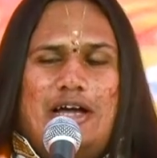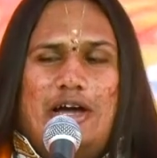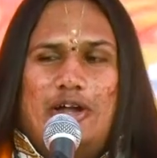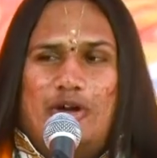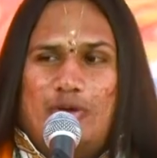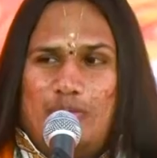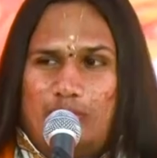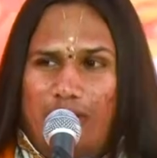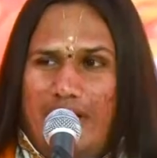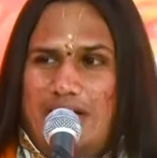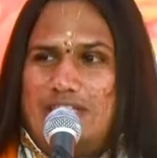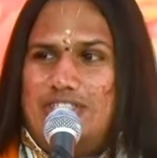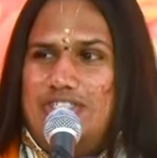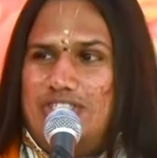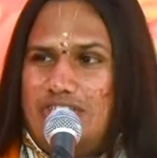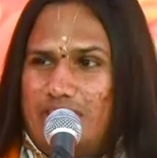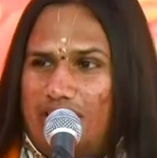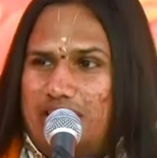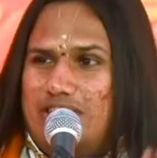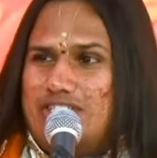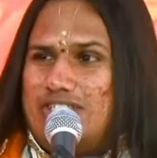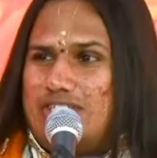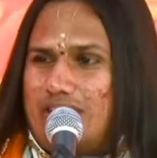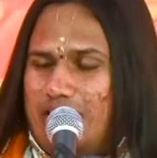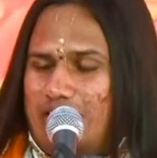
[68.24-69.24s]
हनुमान जी
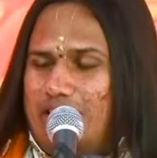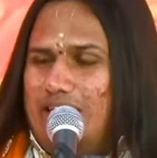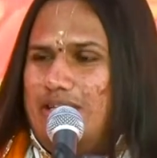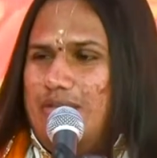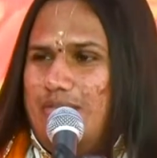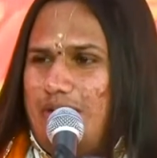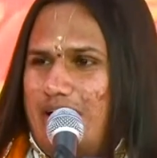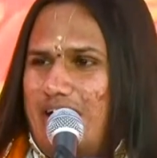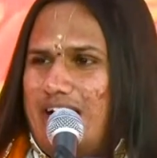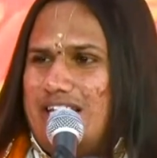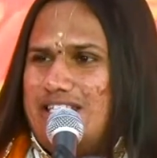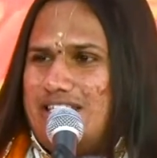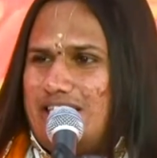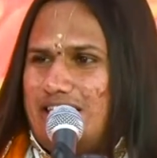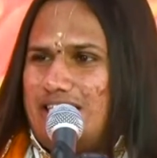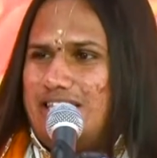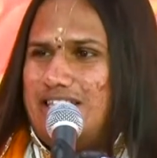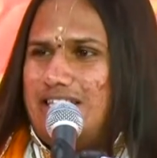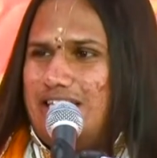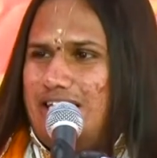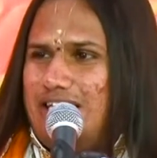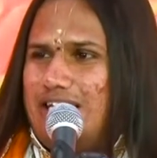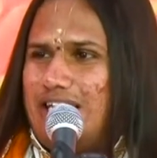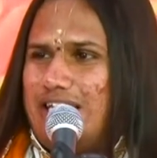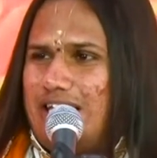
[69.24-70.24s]
कहीं शरीर में आ
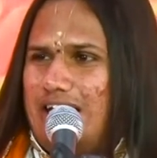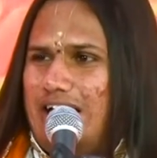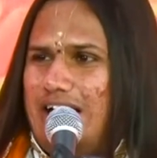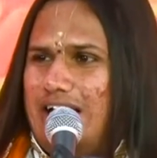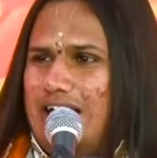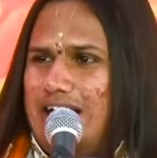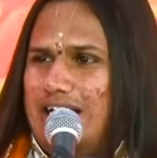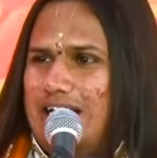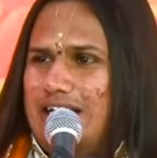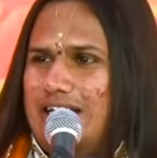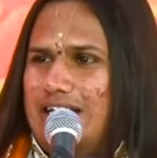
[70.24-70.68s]
सकते हैं क्या